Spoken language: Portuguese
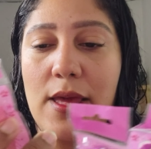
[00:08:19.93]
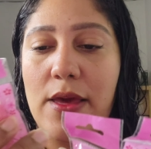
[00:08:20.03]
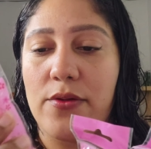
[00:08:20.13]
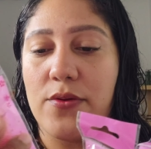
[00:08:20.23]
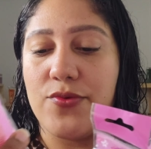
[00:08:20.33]

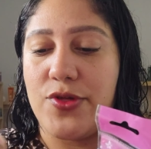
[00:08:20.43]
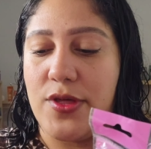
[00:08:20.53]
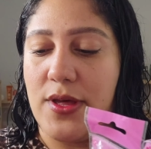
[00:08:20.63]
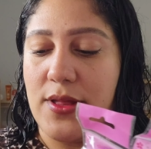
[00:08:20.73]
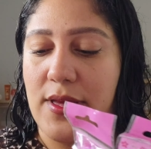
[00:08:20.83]
E eu não
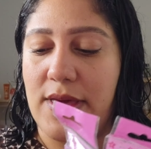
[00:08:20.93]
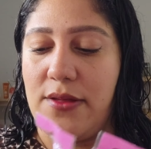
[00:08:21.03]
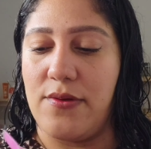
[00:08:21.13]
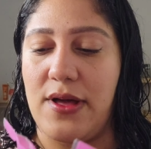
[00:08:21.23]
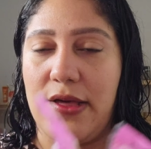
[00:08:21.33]
tinha, né?
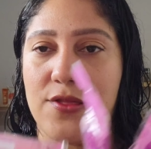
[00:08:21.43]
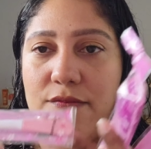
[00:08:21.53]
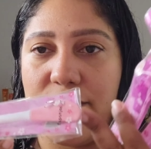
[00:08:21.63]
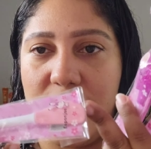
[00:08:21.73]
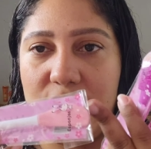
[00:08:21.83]
Que no
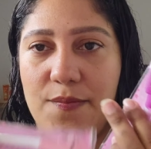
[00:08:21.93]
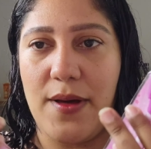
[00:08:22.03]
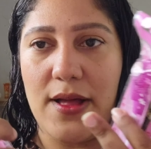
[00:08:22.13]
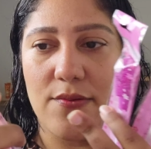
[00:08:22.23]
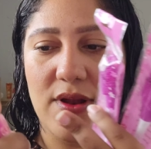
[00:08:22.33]
caso, vem a
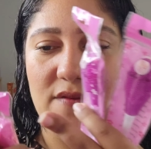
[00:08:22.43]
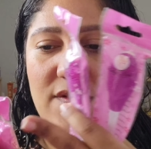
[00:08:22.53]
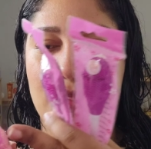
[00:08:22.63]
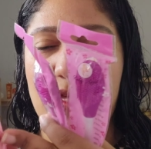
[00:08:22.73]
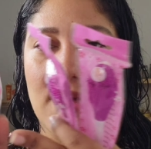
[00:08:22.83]
espátula e
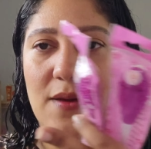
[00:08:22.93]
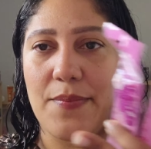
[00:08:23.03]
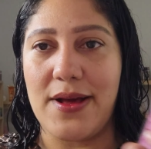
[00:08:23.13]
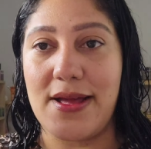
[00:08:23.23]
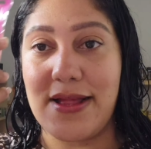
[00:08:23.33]
vem esse aqui,
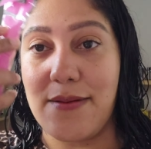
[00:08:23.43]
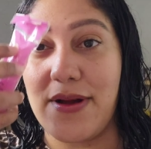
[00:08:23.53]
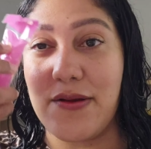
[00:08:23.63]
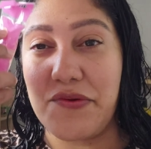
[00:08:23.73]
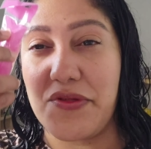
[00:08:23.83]
pra quem
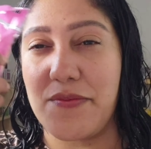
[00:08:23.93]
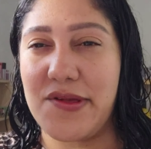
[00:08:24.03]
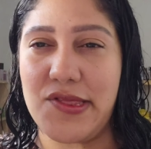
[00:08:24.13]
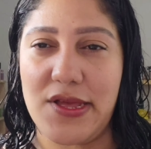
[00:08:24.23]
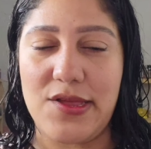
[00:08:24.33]
trabalha com
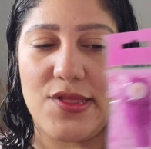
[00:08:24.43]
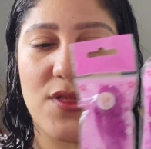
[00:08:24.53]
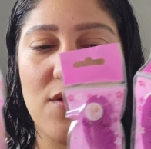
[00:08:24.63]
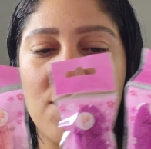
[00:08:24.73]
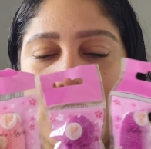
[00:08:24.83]
sobrancelhas
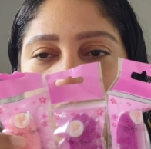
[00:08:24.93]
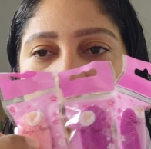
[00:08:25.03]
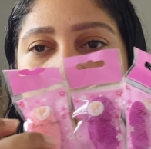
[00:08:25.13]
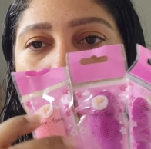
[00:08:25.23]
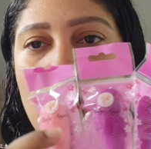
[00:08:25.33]
cílios, né?
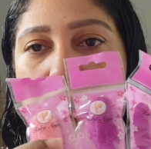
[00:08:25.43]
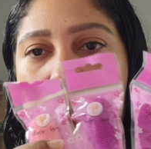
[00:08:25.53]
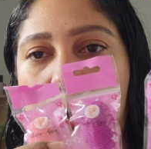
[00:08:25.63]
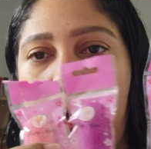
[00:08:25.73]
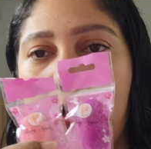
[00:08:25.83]

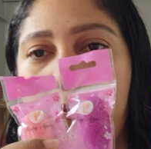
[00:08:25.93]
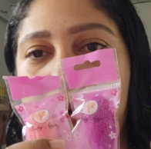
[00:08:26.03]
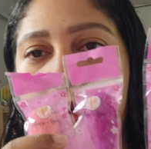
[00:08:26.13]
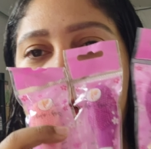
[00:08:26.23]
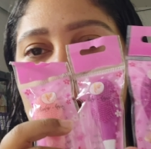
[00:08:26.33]
Aí eu peguei e